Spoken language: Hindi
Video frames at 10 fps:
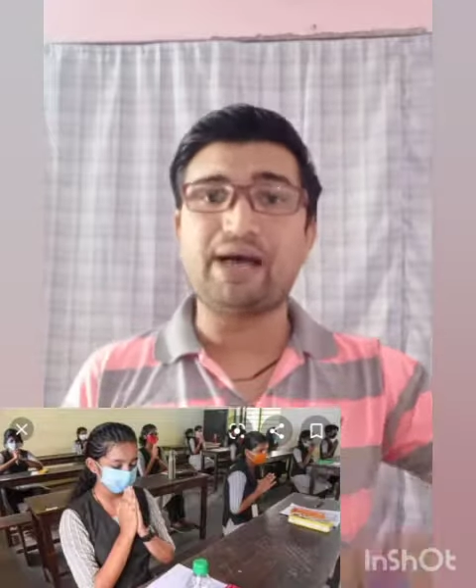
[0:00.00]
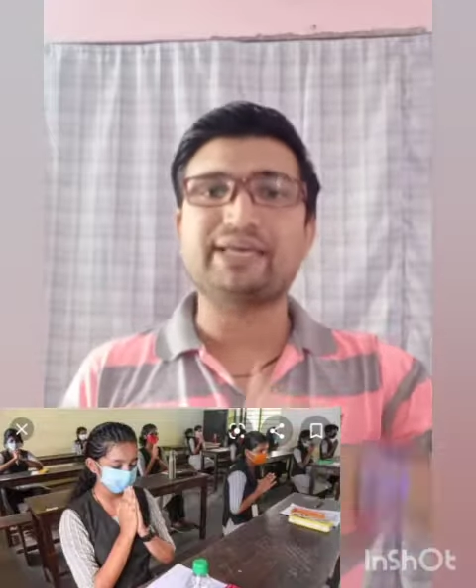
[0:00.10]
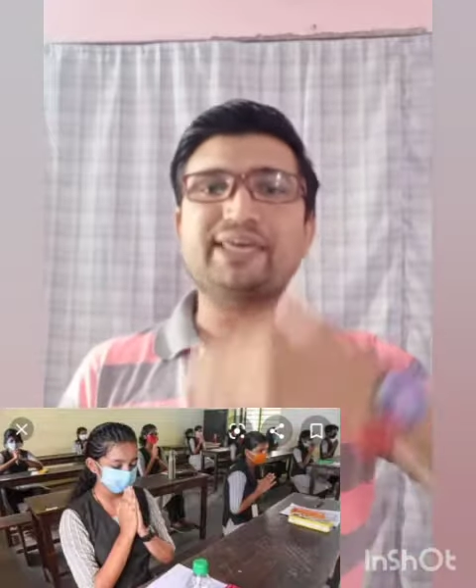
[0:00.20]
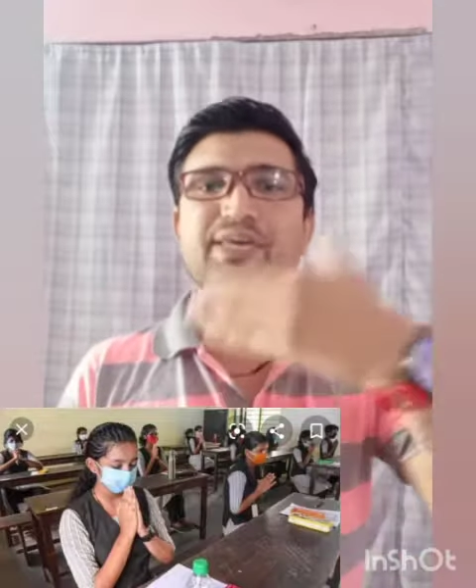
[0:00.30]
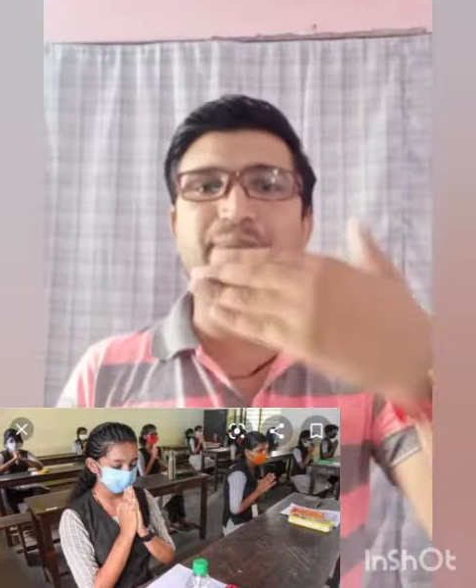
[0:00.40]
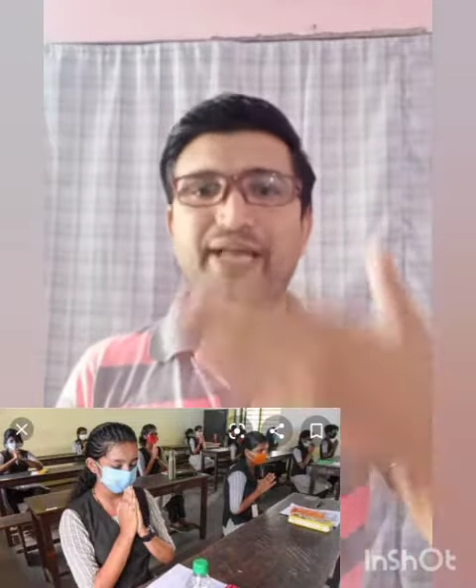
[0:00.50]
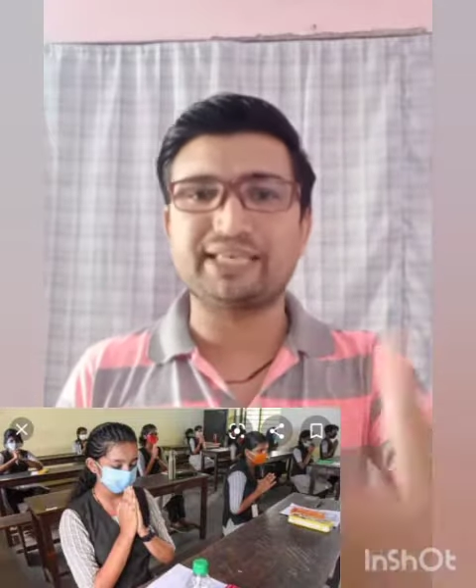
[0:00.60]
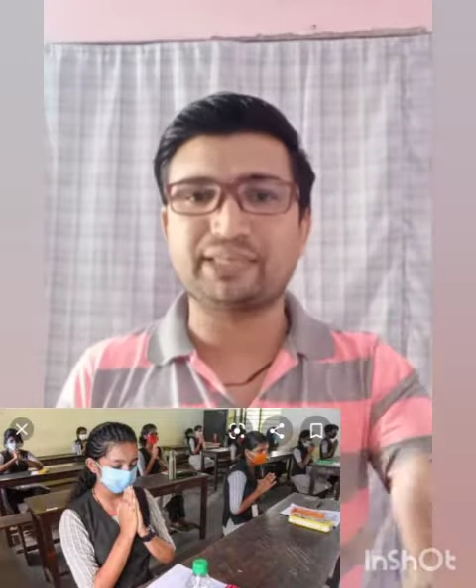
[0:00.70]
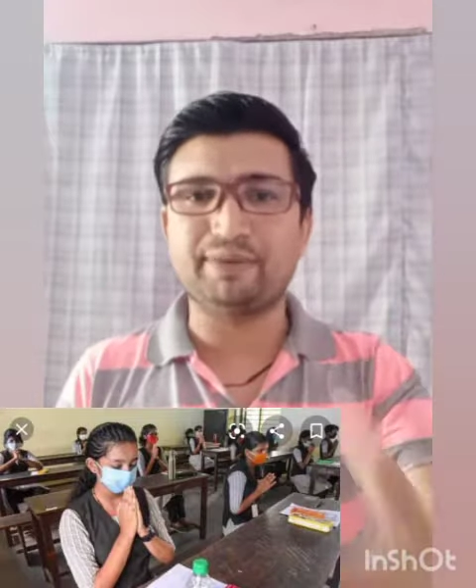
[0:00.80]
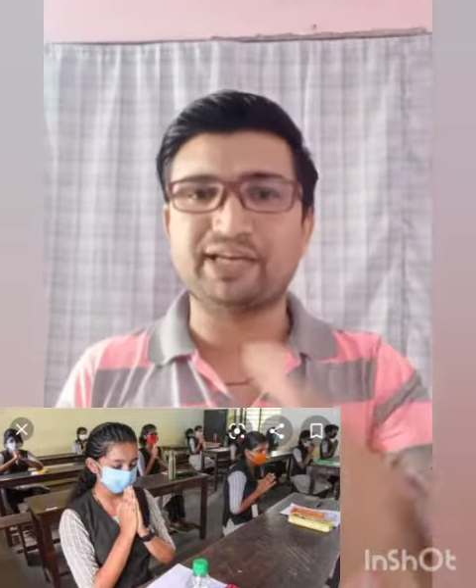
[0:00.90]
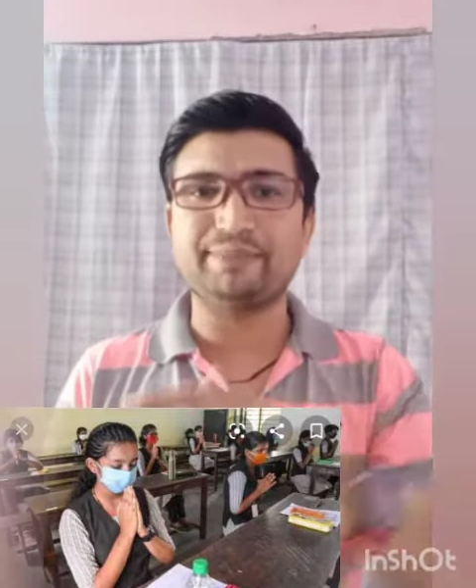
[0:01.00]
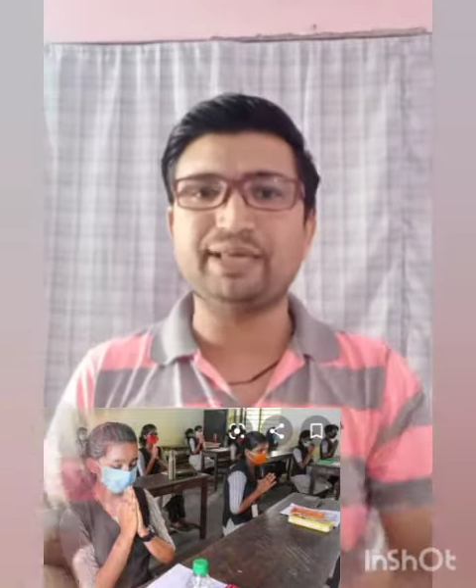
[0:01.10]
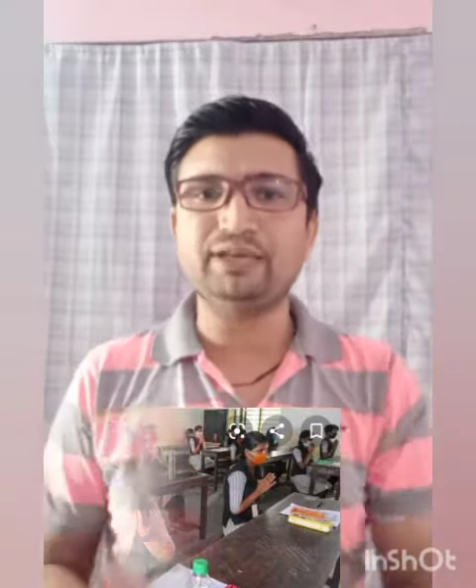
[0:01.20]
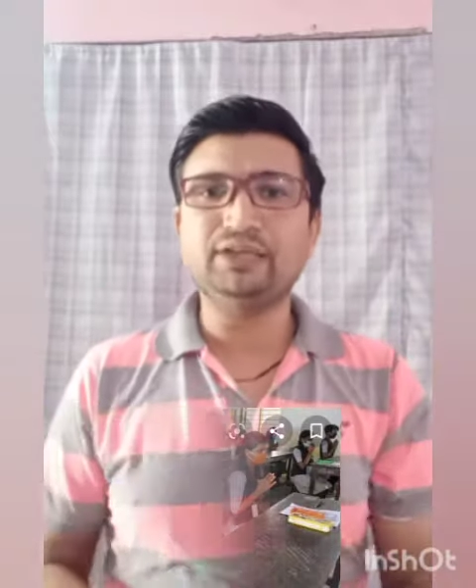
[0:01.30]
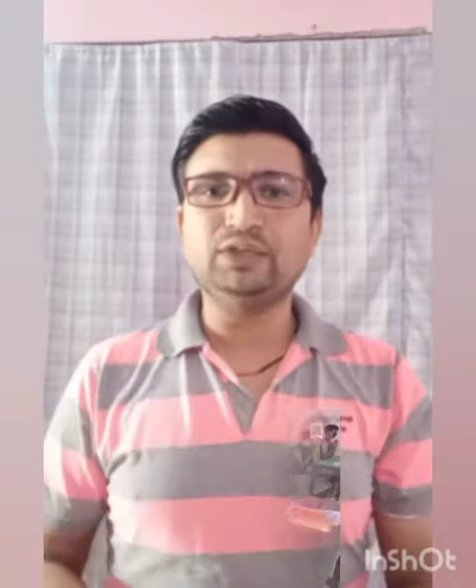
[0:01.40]
आगे की पढ़ाई के बारे
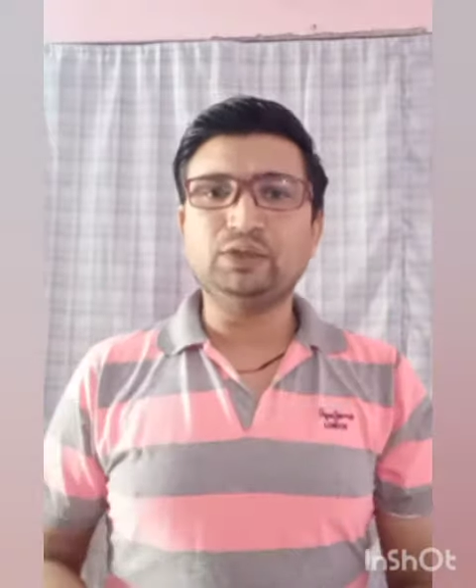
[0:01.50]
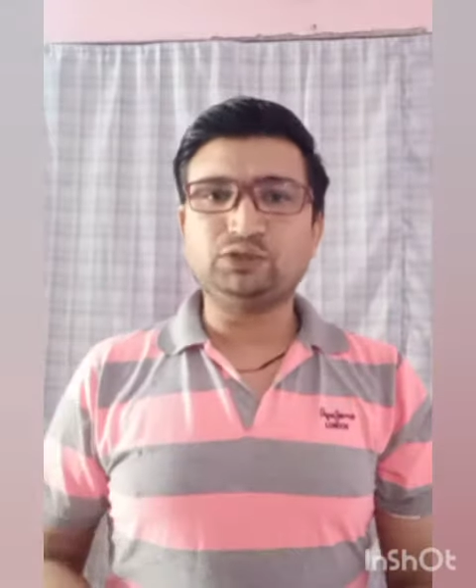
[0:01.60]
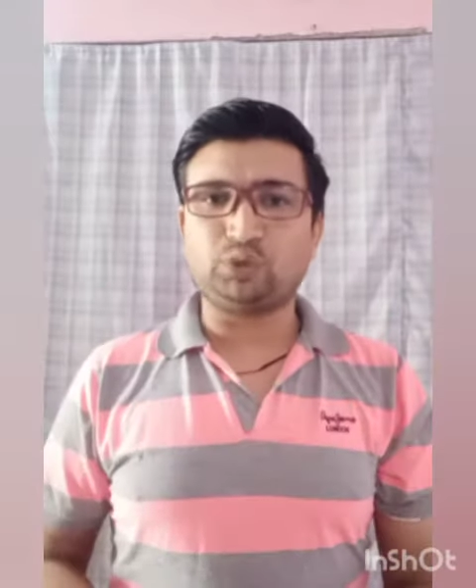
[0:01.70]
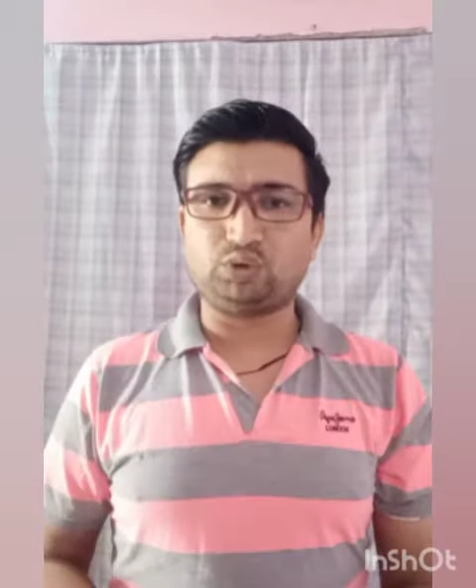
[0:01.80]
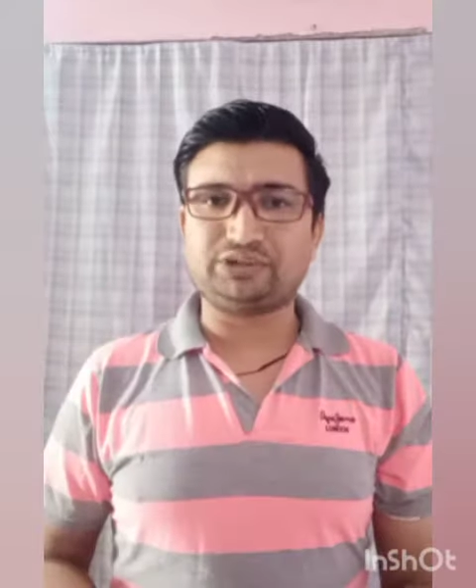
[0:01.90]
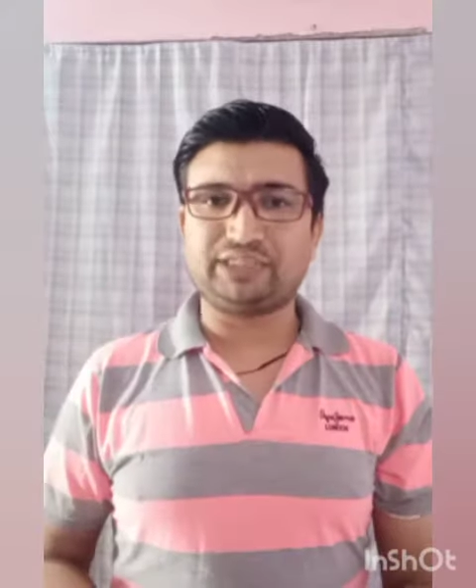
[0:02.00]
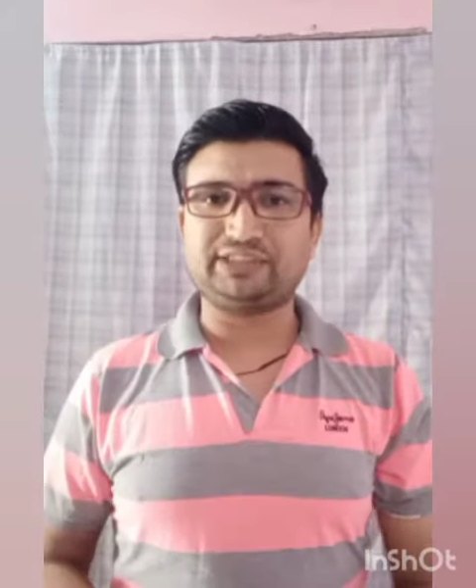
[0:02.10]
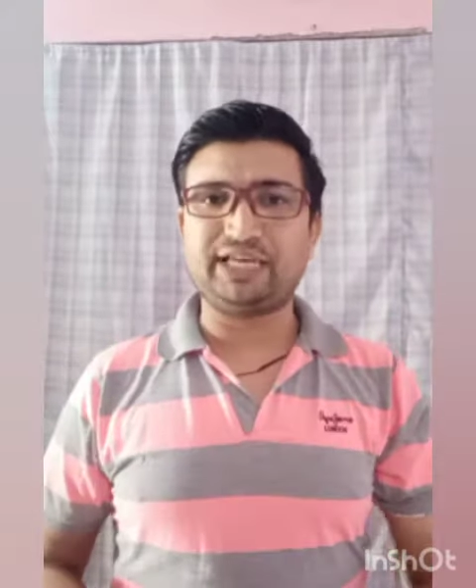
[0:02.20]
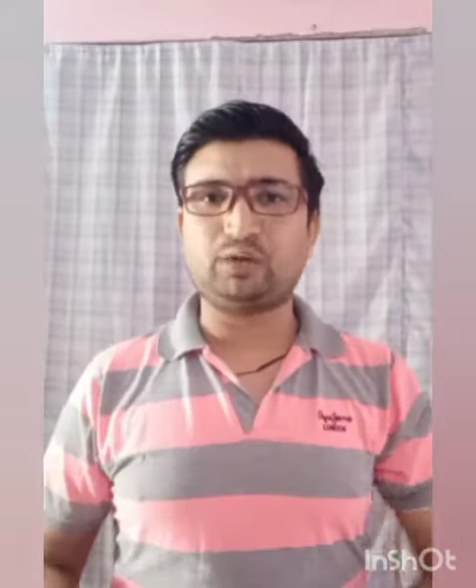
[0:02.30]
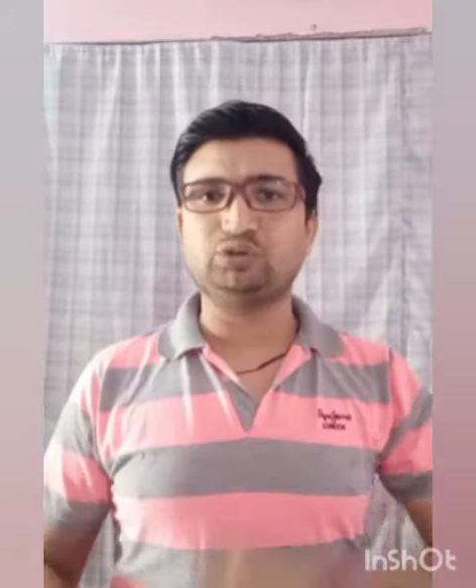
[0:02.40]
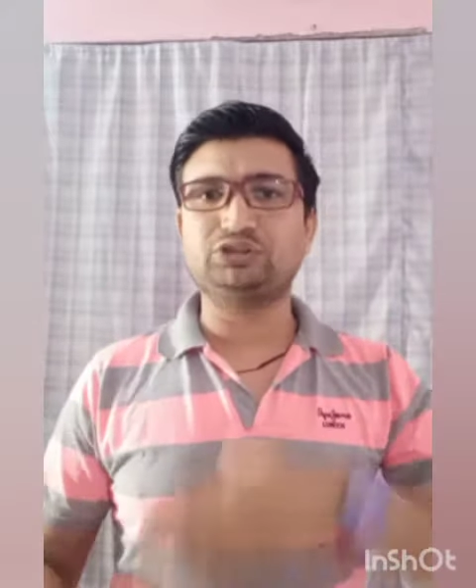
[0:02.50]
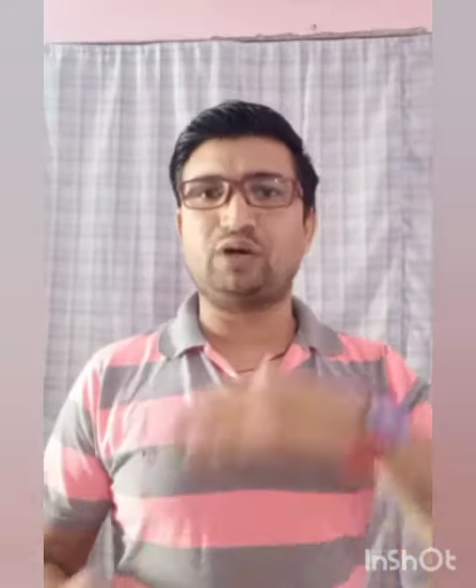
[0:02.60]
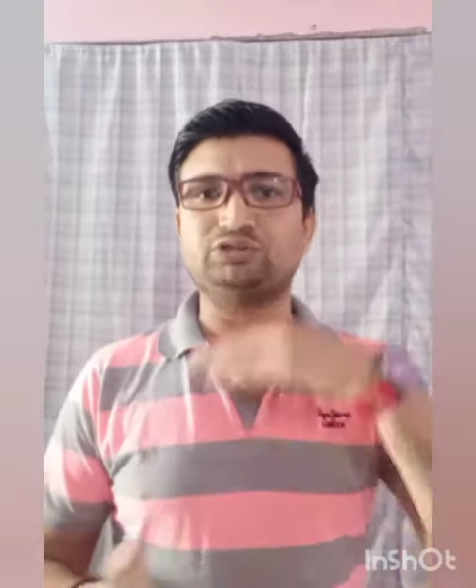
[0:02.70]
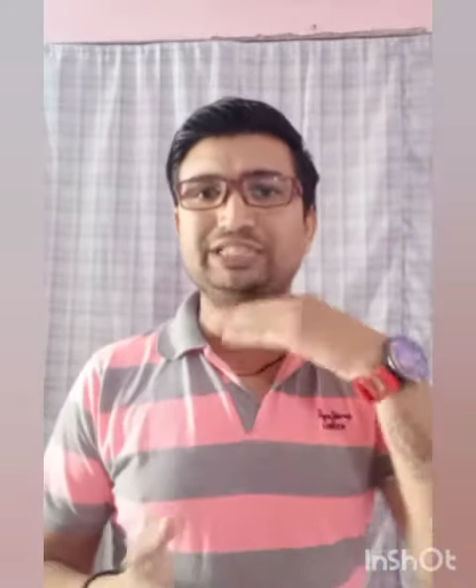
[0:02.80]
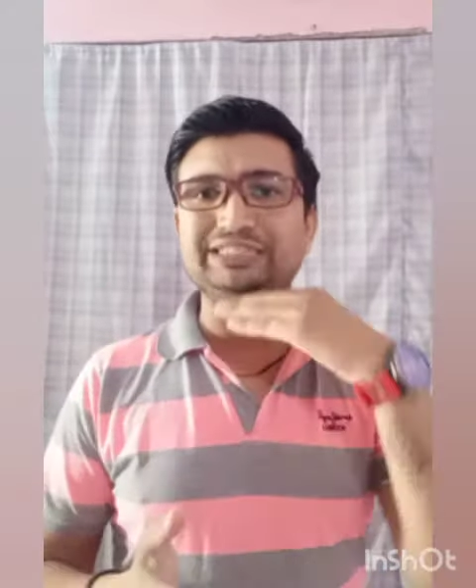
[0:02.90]
में सोच सकते हैं कुछ काउंसलिंग